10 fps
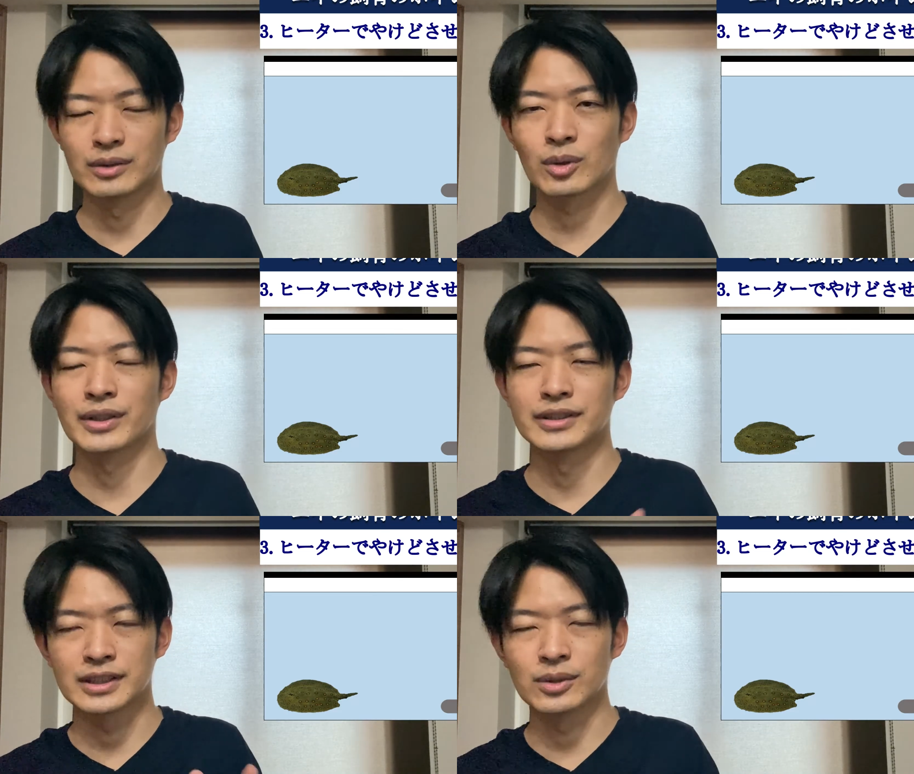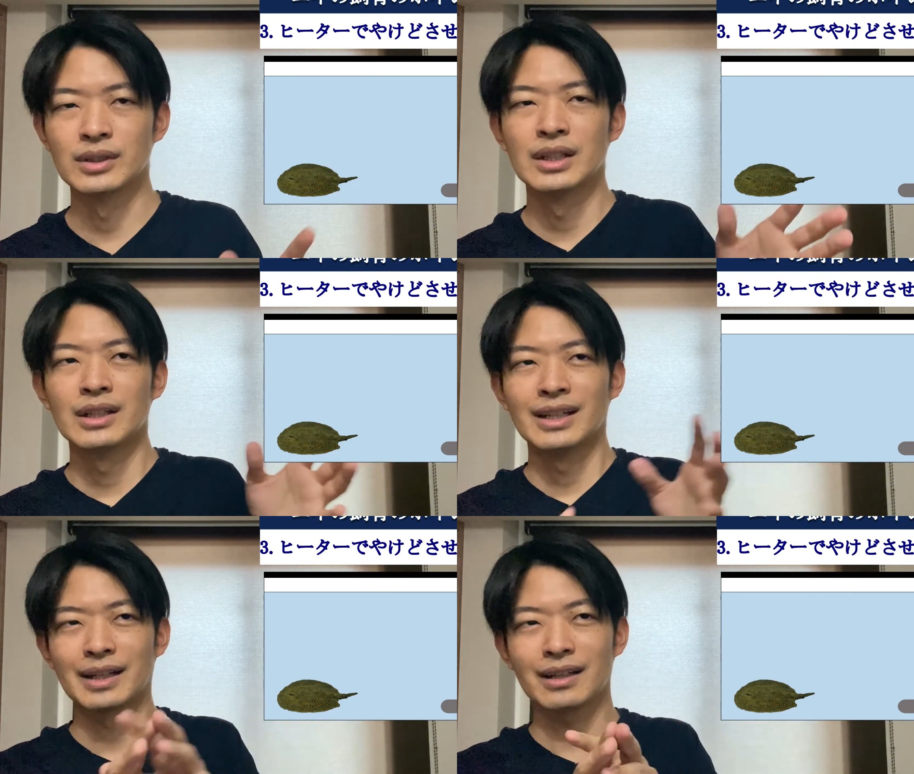そうなんですけど、
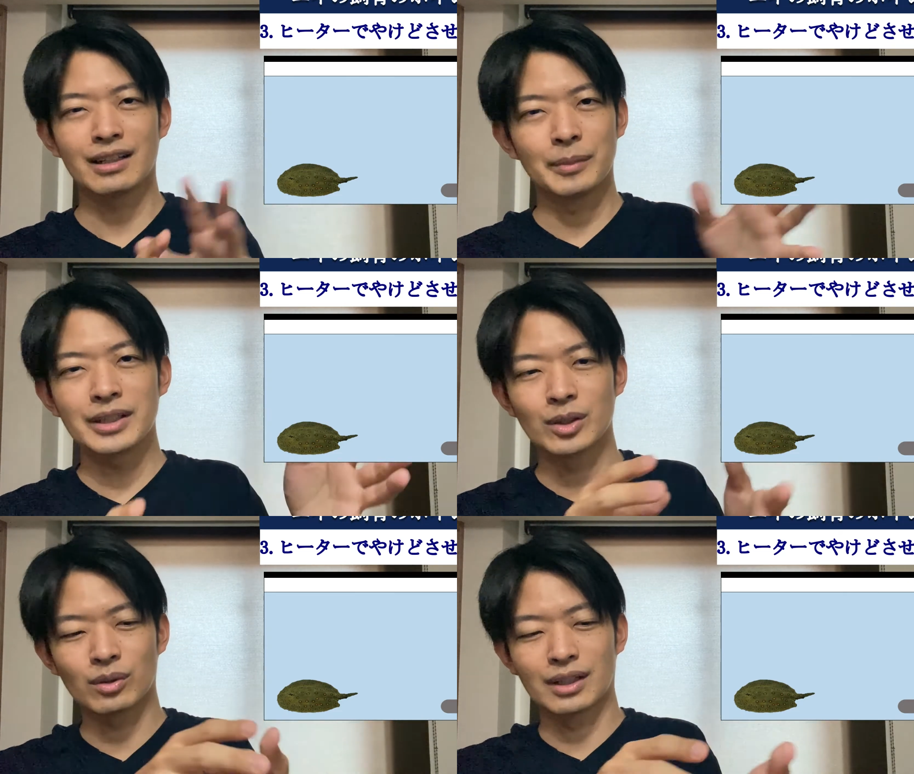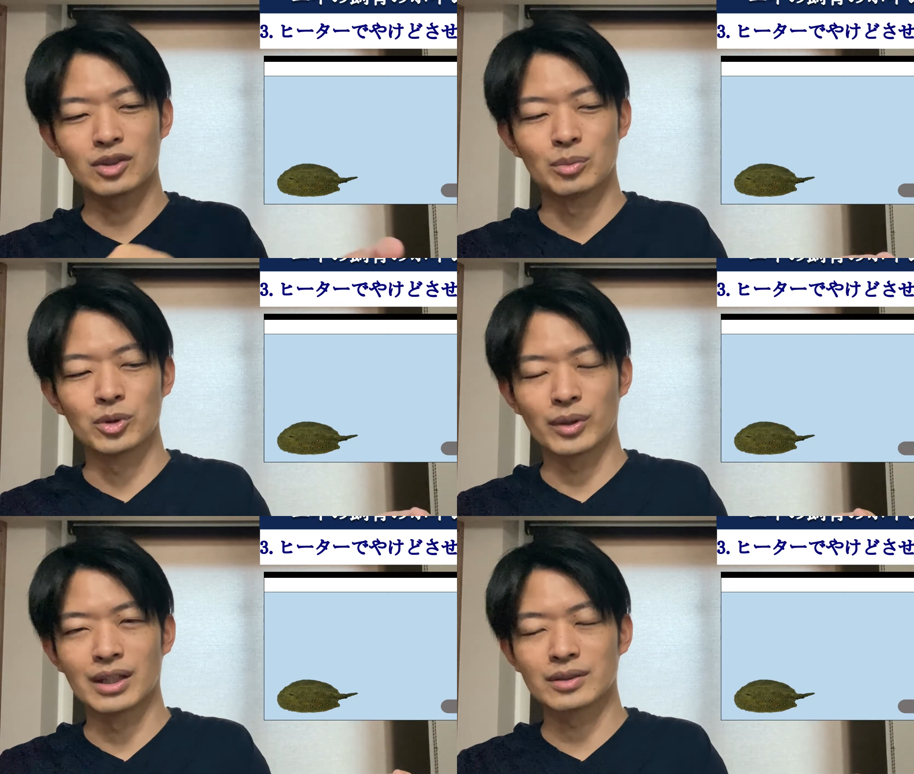彼がバカなのかなと思う
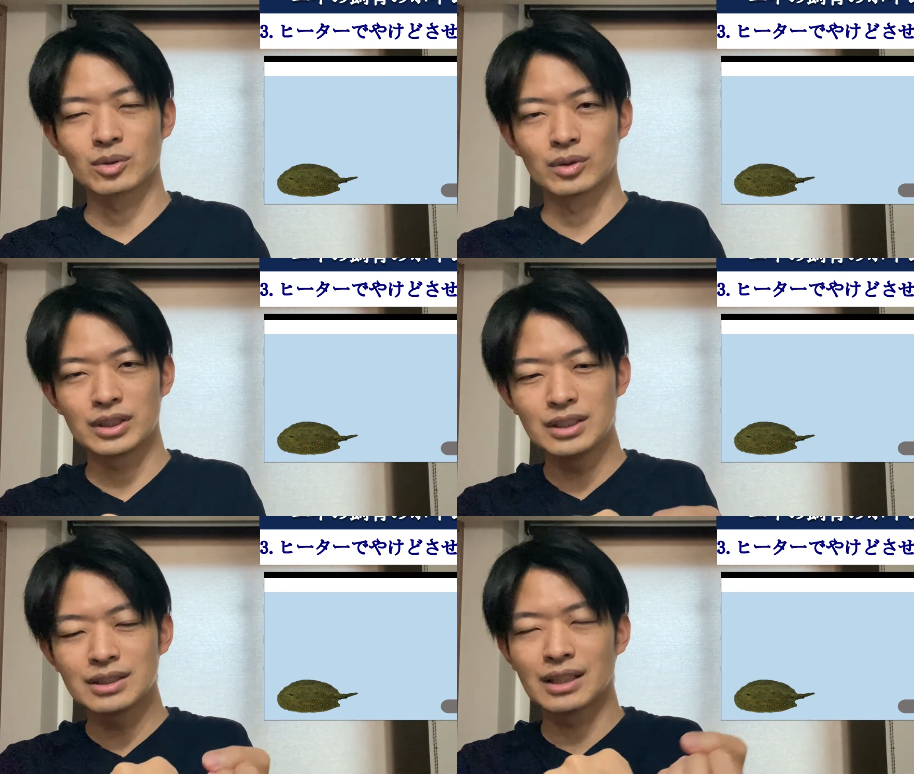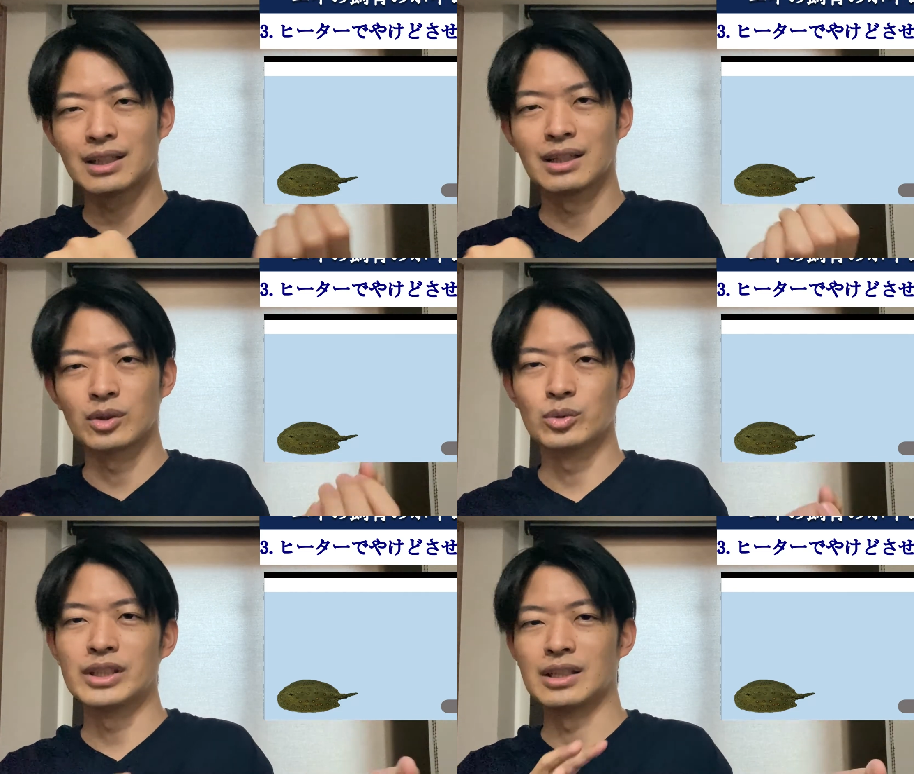のが、そのヒーター
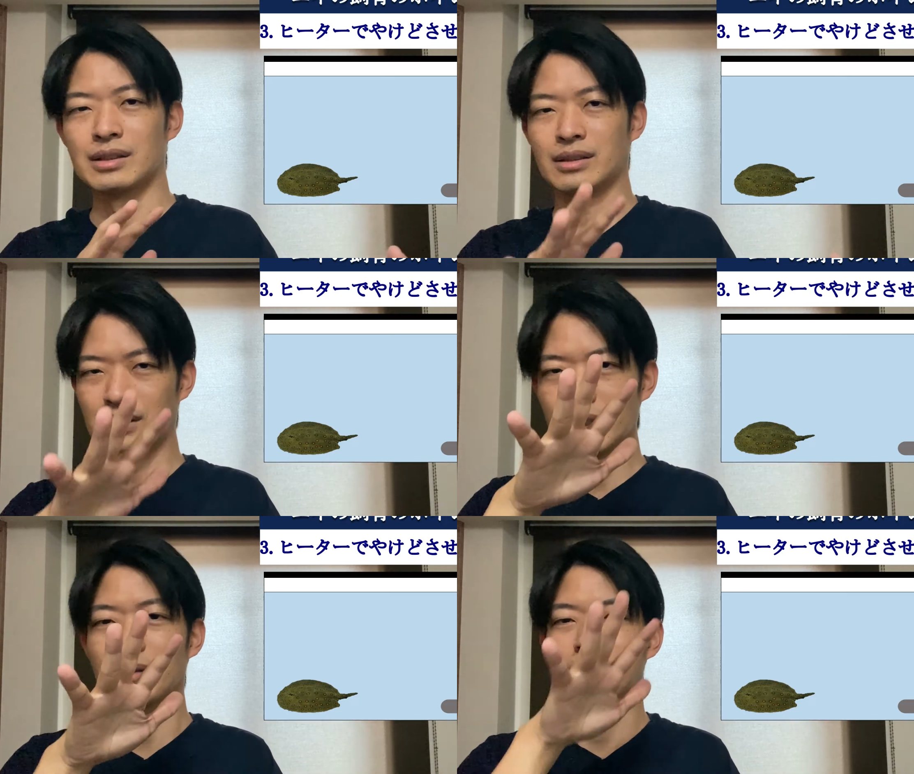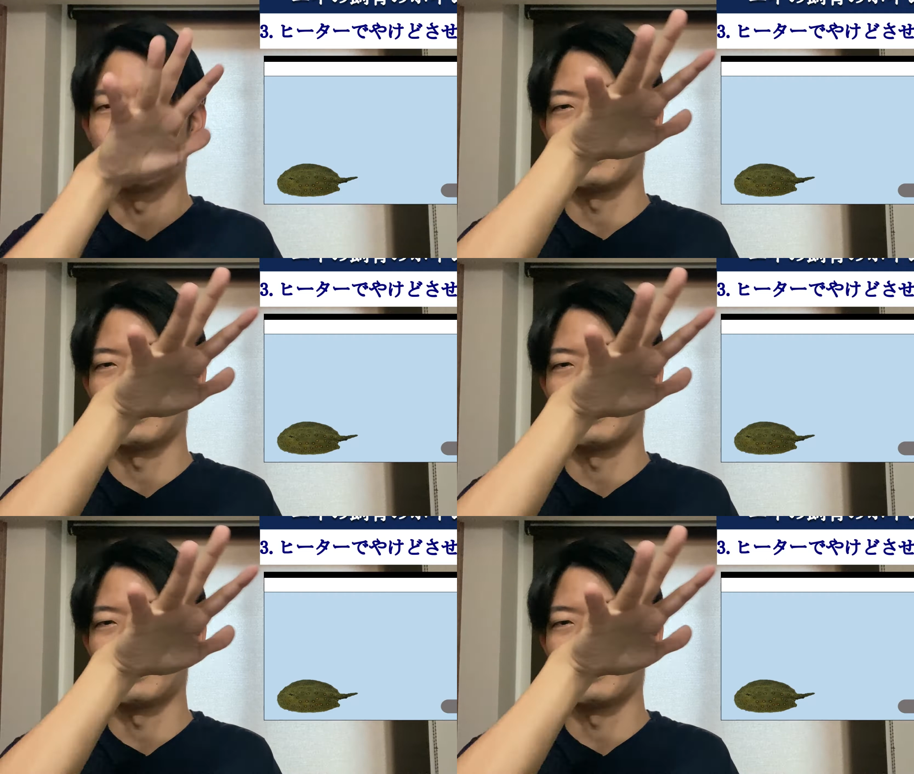の上にね、